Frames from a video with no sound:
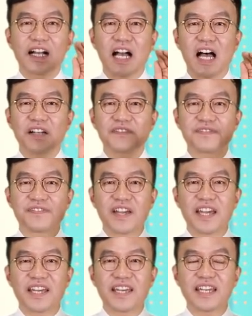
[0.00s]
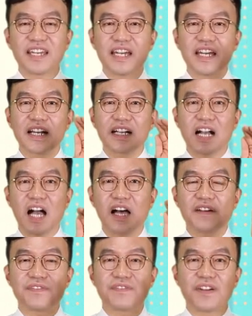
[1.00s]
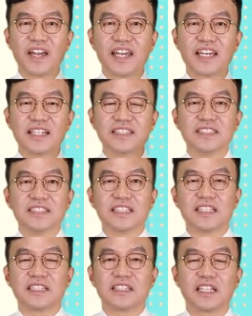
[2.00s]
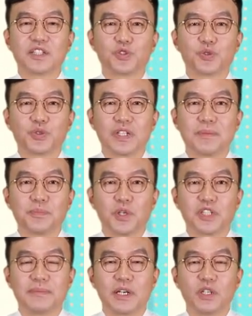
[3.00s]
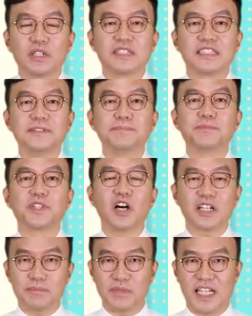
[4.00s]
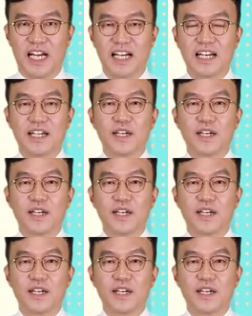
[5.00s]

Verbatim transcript: 카페이, 카페이. 이때 중요한 표현이 바로 음역입니다.